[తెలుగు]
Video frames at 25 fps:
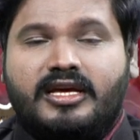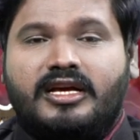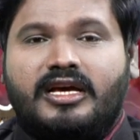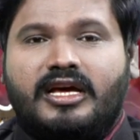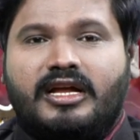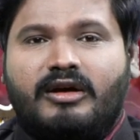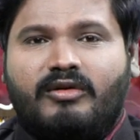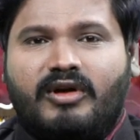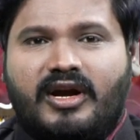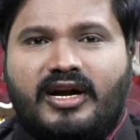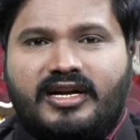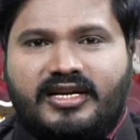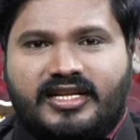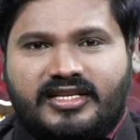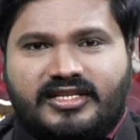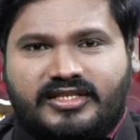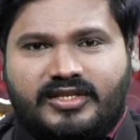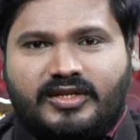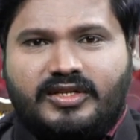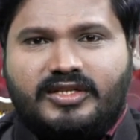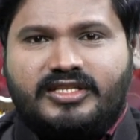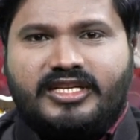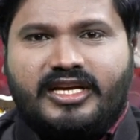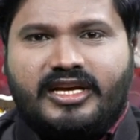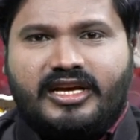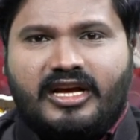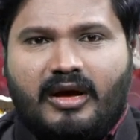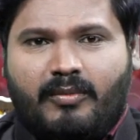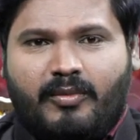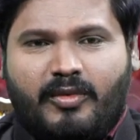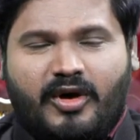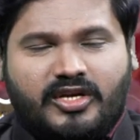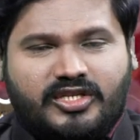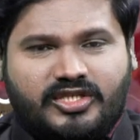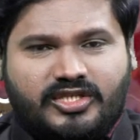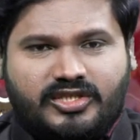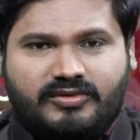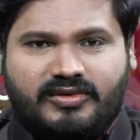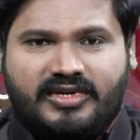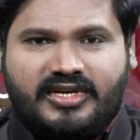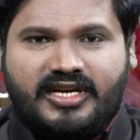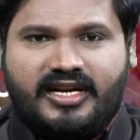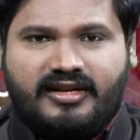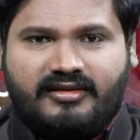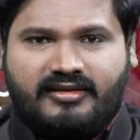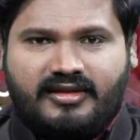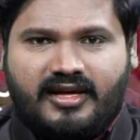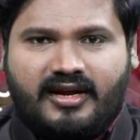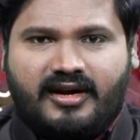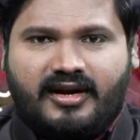కరోనా టెస్టులు చేయగా పాజిటివ్ అని
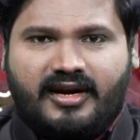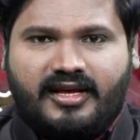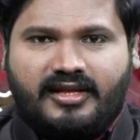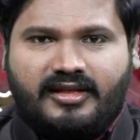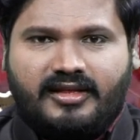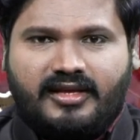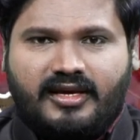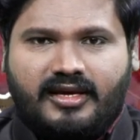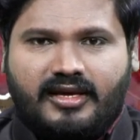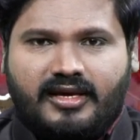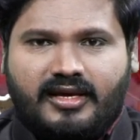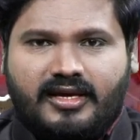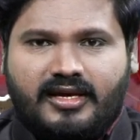నిర్ధారణ అయింది